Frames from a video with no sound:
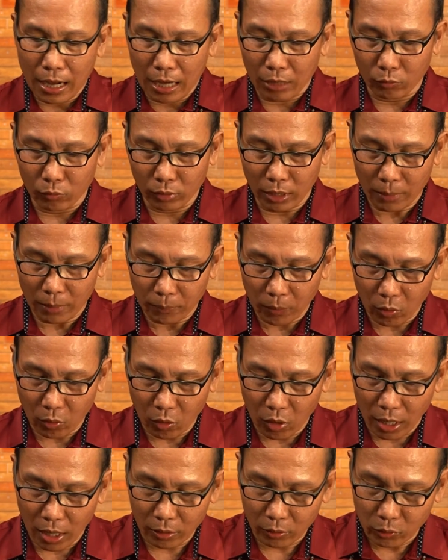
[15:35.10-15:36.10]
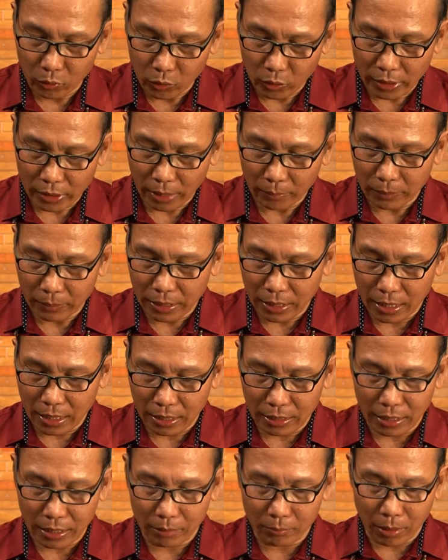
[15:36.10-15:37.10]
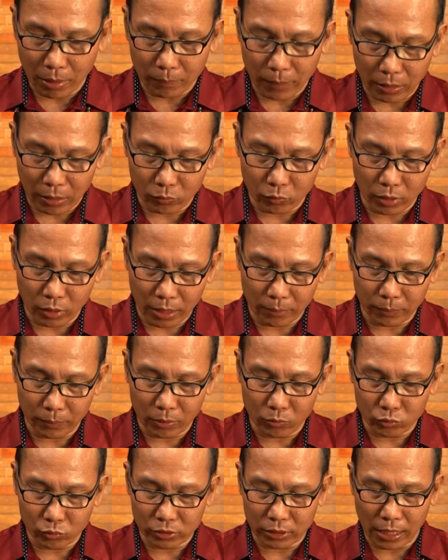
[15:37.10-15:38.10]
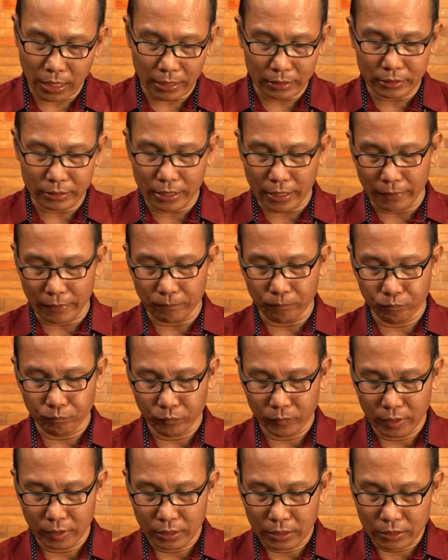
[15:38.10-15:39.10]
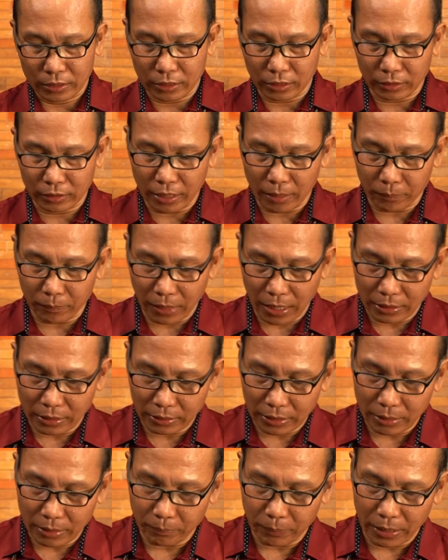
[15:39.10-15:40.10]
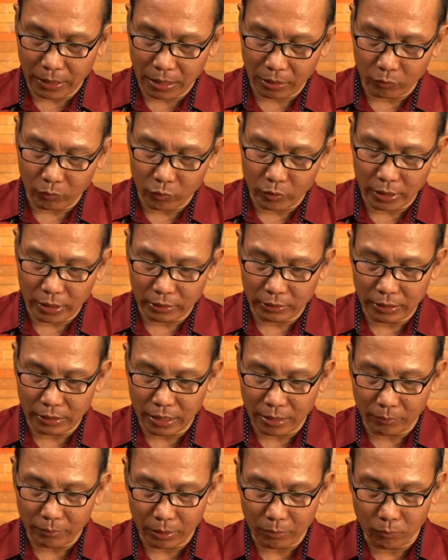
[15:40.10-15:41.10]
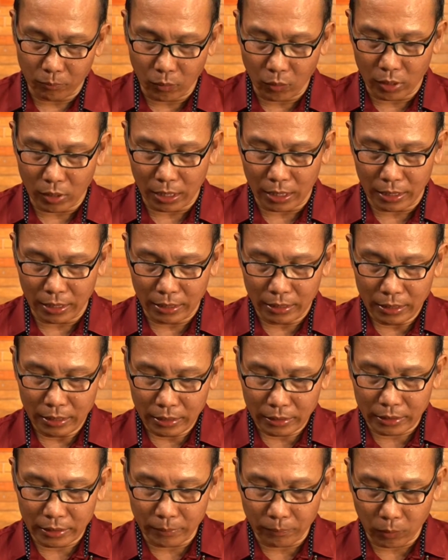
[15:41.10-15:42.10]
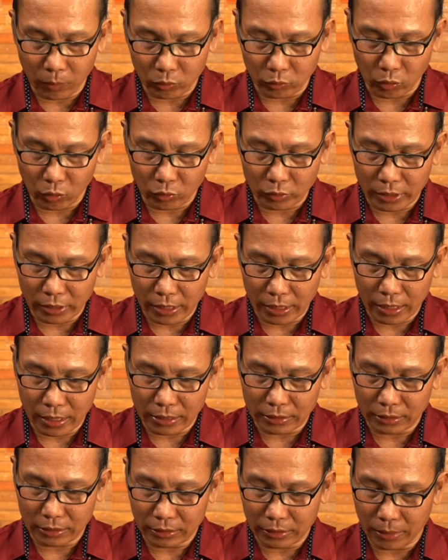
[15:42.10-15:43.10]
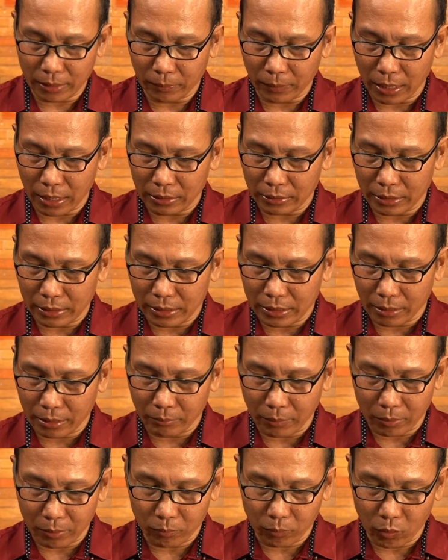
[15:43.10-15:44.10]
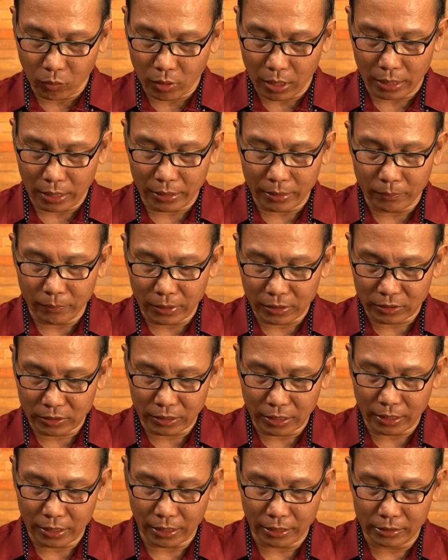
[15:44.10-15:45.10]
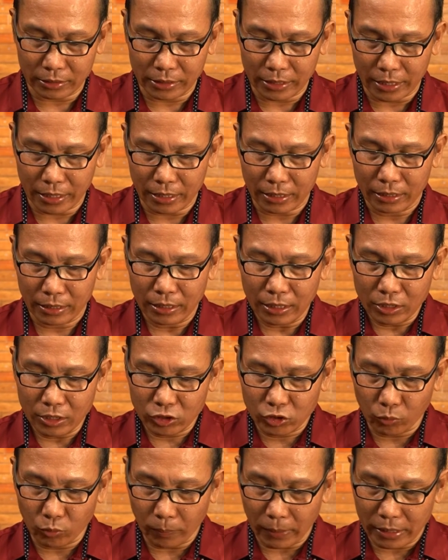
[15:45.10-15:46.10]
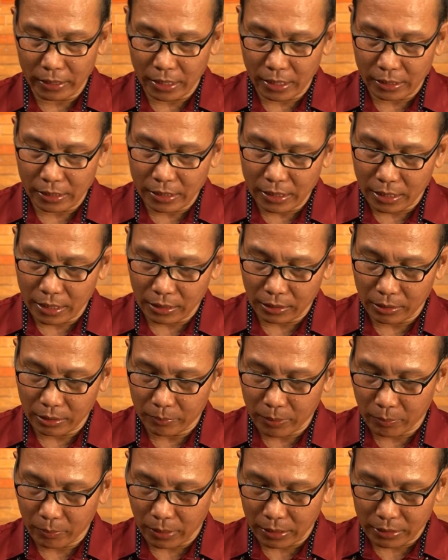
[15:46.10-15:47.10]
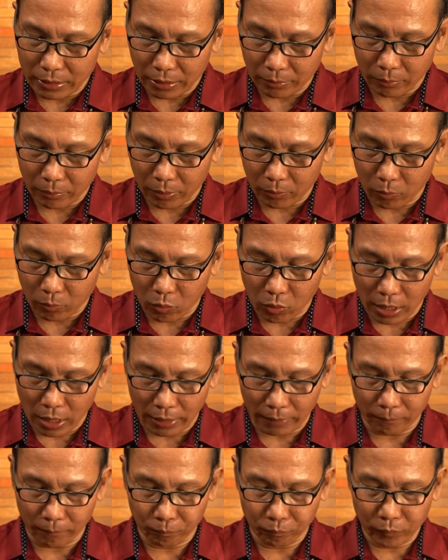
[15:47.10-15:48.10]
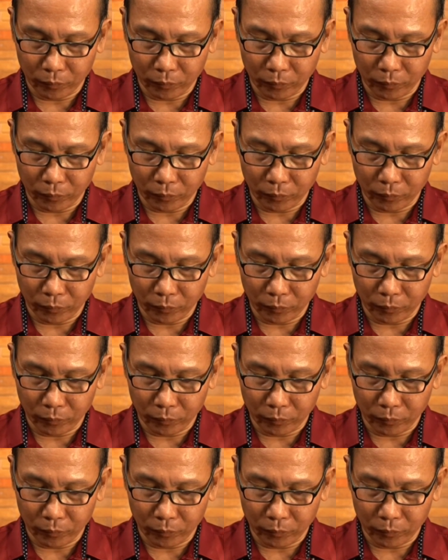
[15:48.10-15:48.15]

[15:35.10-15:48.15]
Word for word: Akulah pokok anggur yang benar dan Bapakulah pengusahanya. Setiap ranting padaku yang tidak berbuah, dipotongnya dan setiap ranting yang berbuah dibersihkannya, supaya ia lebih banyak berbuah.